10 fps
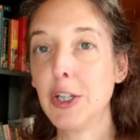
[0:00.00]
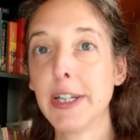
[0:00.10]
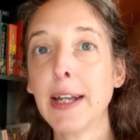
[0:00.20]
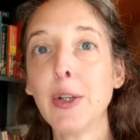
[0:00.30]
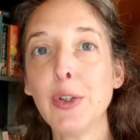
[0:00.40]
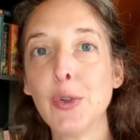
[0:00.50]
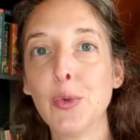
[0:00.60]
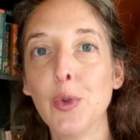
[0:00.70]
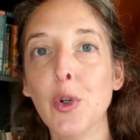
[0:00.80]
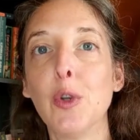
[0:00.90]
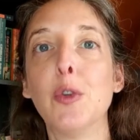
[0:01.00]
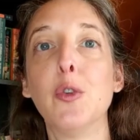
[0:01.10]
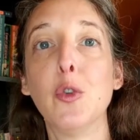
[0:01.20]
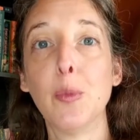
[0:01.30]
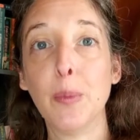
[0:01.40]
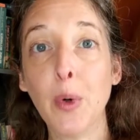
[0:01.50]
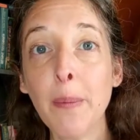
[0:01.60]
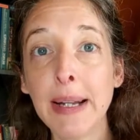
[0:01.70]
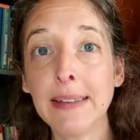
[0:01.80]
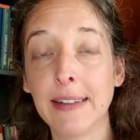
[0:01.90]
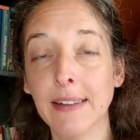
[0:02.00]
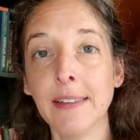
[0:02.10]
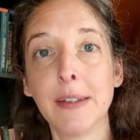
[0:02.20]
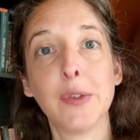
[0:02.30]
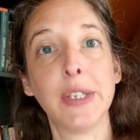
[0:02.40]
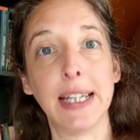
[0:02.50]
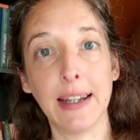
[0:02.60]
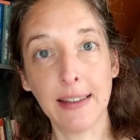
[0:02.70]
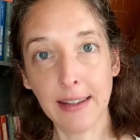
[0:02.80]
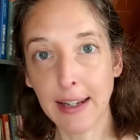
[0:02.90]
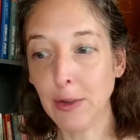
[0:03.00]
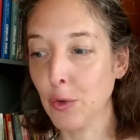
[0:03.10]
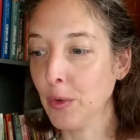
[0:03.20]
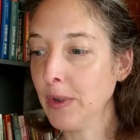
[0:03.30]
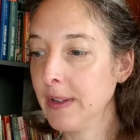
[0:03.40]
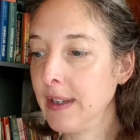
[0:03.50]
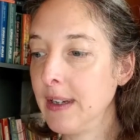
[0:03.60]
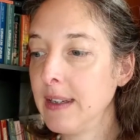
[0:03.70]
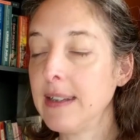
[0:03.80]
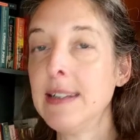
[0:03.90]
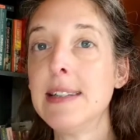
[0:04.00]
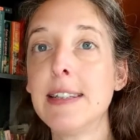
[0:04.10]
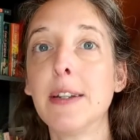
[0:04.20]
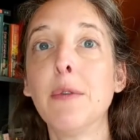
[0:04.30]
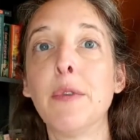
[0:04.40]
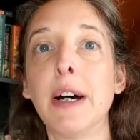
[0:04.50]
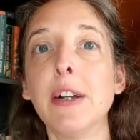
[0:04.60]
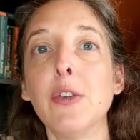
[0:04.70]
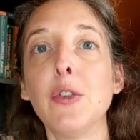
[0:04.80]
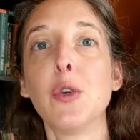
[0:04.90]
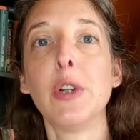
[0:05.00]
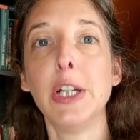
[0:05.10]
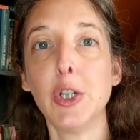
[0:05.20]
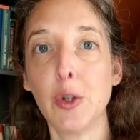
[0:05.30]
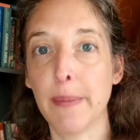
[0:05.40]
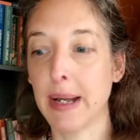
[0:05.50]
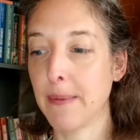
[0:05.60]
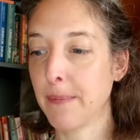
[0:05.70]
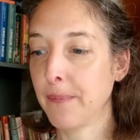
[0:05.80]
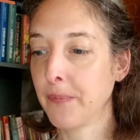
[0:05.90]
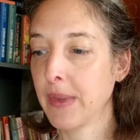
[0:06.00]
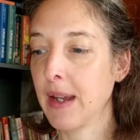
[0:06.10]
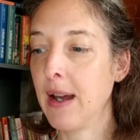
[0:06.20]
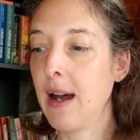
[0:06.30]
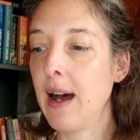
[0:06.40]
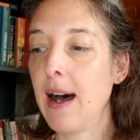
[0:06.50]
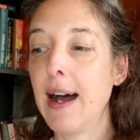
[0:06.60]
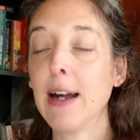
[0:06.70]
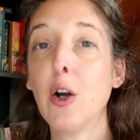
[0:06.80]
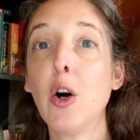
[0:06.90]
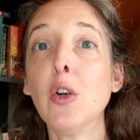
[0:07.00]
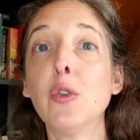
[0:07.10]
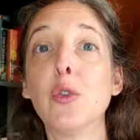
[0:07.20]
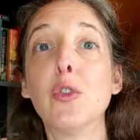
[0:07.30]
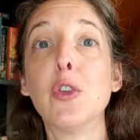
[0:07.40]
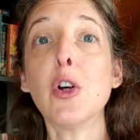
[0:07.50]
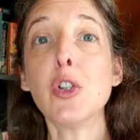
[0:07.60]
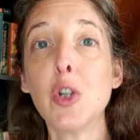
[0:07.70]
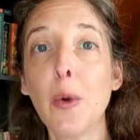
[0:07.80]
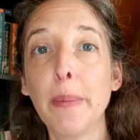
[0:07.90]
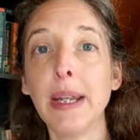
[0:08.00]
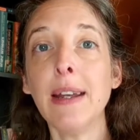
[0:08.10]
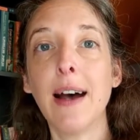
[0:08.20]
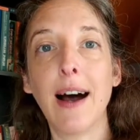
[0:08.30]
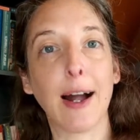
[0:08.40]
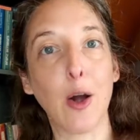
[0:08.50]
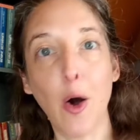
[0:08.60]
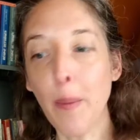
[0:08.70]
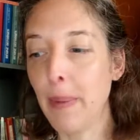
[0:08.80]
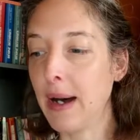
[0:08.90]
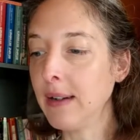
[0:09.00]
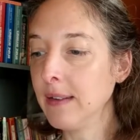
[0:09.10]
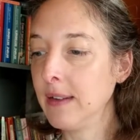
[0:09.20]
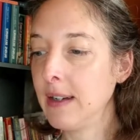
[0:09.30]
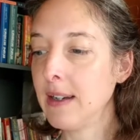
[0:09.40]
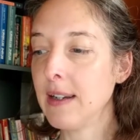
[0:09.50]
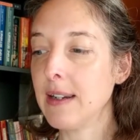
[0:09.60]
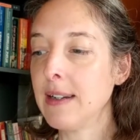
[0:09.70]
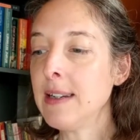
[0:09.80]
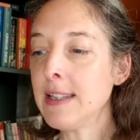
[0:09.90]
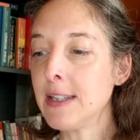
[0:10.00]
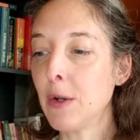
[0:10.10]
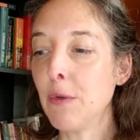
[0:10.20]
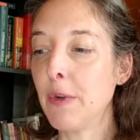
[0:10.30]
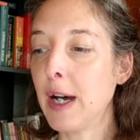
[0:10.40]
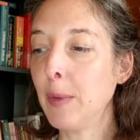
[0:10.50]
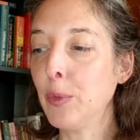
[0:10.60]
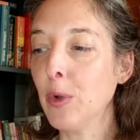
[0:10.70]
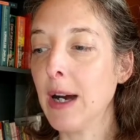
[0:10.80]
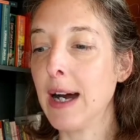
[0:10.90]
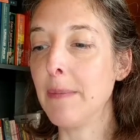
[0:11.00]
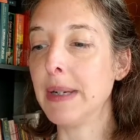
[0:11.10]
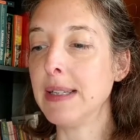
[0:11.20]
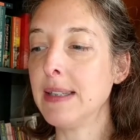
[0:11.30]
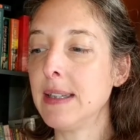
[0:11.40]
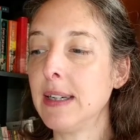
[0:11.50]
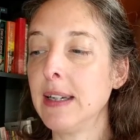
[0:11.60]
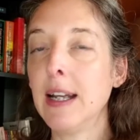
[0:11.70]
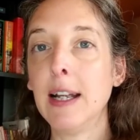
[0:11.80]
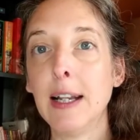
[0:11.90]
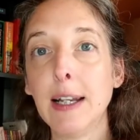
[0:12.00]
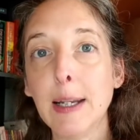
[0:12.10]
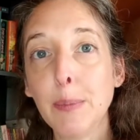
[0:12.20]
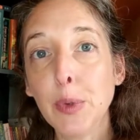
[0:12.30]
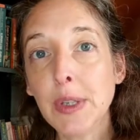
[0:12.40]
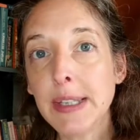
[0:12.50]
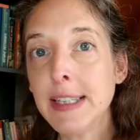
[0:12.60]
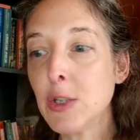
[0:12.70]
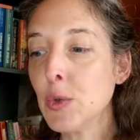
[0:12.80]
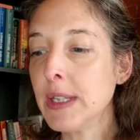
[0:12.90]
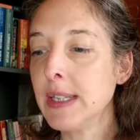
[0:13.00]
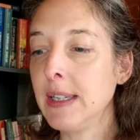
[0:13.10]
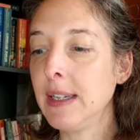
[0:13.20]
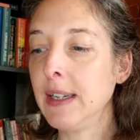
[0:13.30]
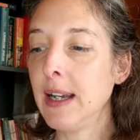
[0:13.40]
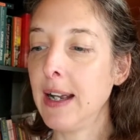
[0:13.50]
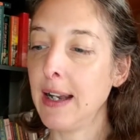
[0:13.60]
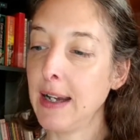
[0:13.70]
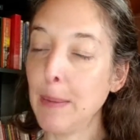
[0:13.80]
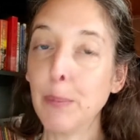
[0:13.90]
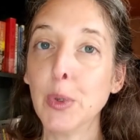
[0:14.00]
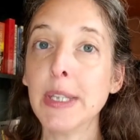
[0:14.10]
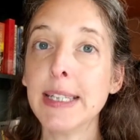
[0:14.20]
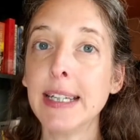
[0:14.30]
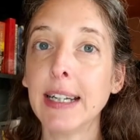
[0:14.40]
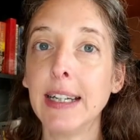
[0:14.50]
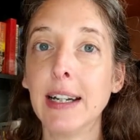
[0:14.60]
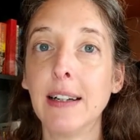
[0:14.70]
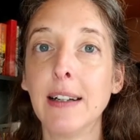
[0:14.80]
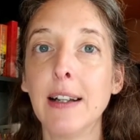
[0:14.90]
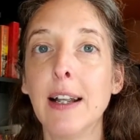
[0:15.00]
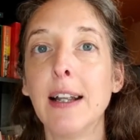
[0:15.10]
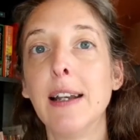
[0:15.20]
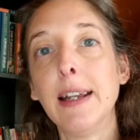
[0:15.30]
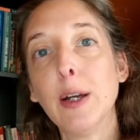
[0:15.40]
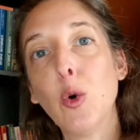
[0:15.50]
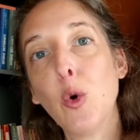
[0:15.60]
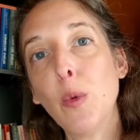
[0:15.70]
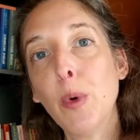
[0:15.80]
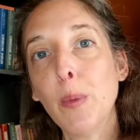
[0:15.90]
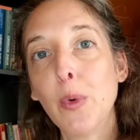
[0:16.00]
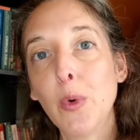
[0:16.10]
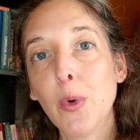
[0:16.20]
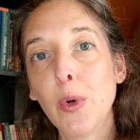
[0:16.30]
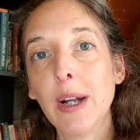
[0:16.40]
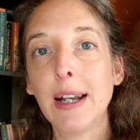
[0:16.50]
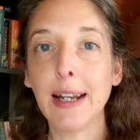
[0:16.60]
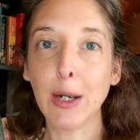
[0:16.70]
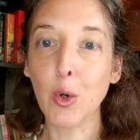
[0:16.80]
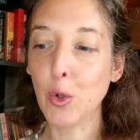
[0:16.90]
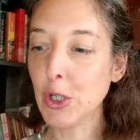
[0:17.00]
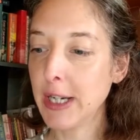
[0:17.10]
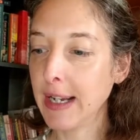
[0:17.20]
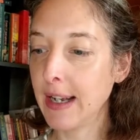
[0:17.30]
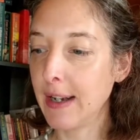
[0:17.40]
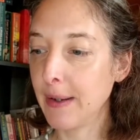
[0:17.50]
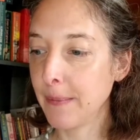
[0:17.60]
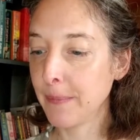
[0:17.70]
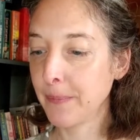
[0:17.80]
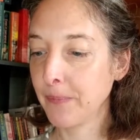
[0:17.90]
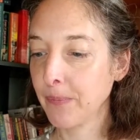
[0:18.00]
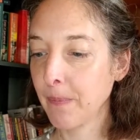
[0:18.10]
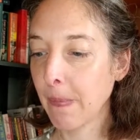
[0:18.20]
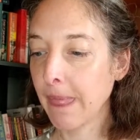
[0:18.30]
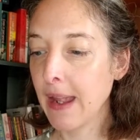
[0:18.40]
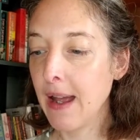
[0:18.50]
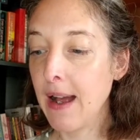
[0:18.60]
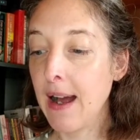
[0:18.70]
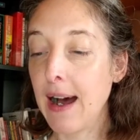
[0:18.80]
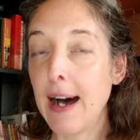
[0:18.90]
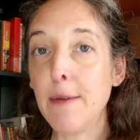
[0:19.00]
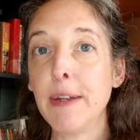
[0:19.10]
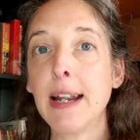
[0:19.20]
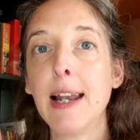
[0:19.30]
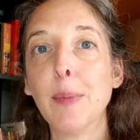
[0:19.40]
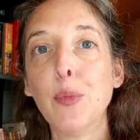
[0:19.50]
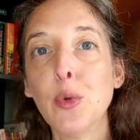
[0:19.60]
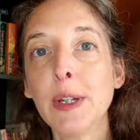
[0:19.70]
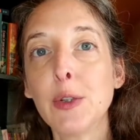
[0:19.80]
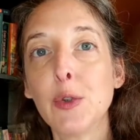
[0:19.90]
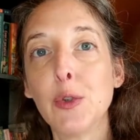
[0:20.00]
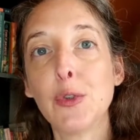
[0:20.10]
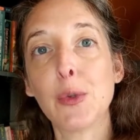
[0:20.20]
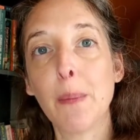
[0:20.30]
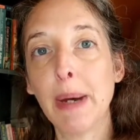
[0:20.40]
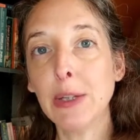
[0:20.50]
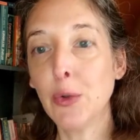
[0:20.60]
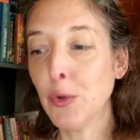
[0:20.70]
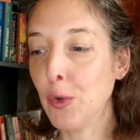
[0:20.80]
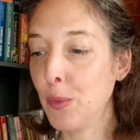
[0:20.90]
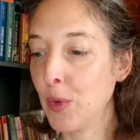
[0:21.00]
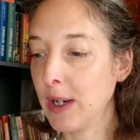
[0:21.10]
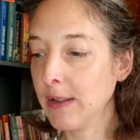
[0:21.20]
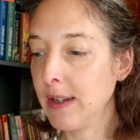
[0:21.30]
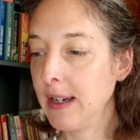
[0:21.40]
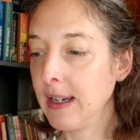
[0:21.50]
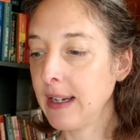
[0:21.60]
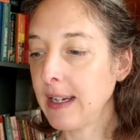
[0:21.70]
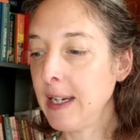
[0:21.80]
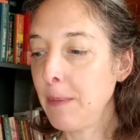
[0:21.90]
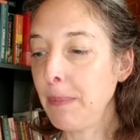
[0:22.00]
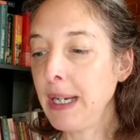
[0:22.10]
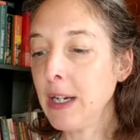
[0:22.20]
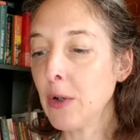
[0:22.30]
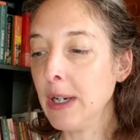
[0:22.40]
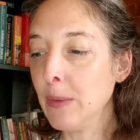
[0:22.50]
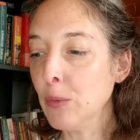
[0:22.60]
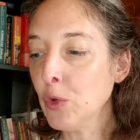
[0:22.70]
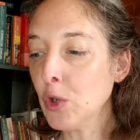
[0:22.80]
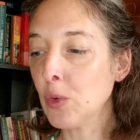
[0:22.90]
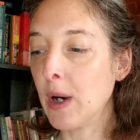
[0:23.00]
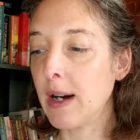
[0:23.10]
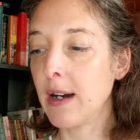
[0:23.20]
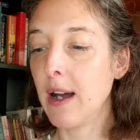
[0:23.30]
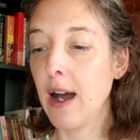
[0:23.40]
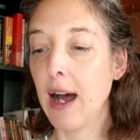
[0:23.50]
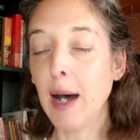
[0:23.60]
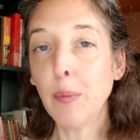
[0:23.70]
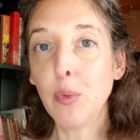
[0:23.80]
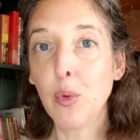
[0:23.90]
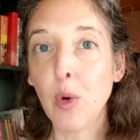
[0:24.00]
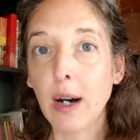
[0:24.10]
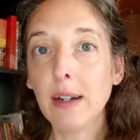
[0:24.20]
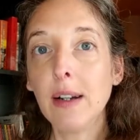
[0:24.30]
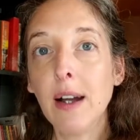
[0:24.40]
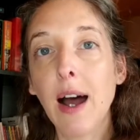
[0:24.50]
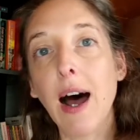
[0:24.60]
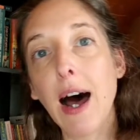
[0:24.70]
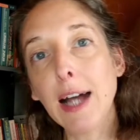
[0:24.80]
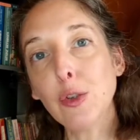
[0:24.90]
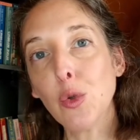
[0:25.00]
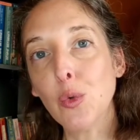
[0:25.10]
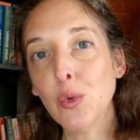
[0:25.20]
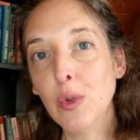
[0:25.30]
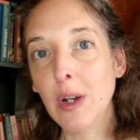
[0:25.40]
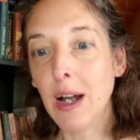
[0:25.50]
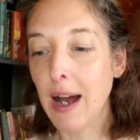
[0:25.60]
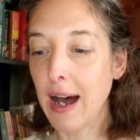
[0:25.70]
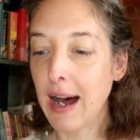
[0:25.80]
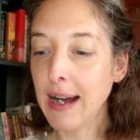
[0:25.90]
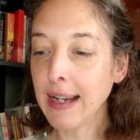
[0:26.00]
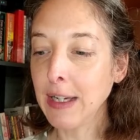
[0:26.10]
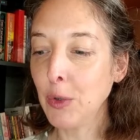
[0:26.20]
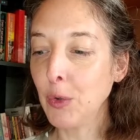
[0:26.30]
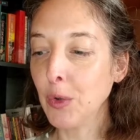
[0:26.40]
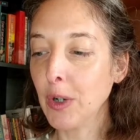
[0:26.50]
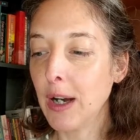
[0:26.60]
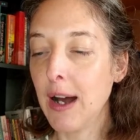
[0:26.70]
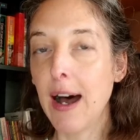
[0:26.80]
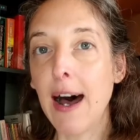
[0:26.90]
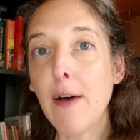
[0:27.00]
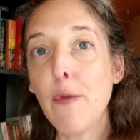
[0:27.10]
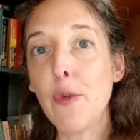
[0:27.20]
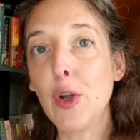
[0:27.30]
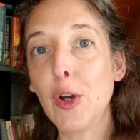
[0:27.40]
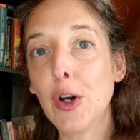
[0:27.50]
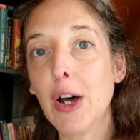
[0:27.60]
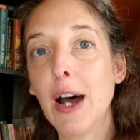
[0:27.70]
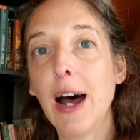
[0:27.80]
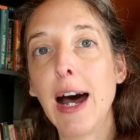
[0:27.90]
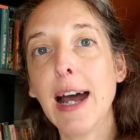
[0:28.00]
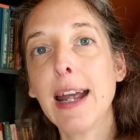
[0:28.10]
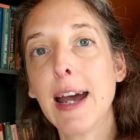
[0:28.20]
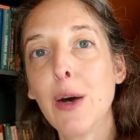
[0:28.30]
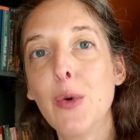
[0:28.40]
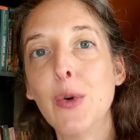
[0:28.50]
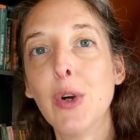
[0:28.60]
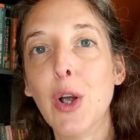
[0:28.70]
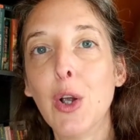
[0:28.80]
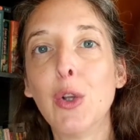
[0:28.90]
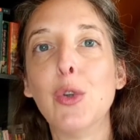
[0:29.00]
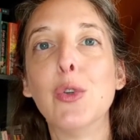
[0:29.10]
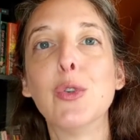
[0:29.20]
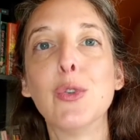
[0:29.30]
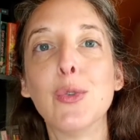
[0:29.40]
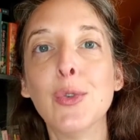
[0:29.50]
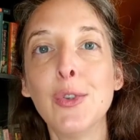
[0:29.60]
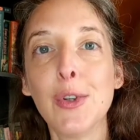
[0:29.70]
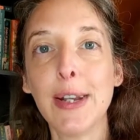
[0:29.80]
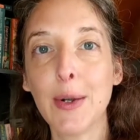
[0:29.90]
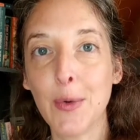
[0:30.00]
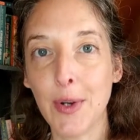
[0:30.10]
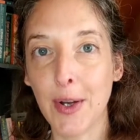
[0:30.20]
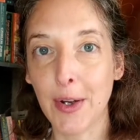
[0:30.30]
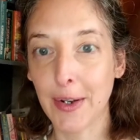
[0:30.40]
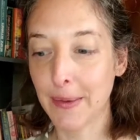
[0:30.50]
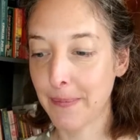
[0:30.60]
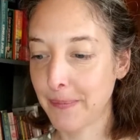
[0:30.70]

Chaque jour, de bon matin, ça veut dire très tôt, il s'en va sur les chemins. À grandes enjambées, à grands pas, il s'en va pour ramasser les petits soucis, les petits riens, les gros bobos, les gros chagrins. Avec la pointe de son bâton de bois, il pique les mouchoirs à pois, à trous, à rayures, à fleurs, à carreaux, de toutes les couleurs.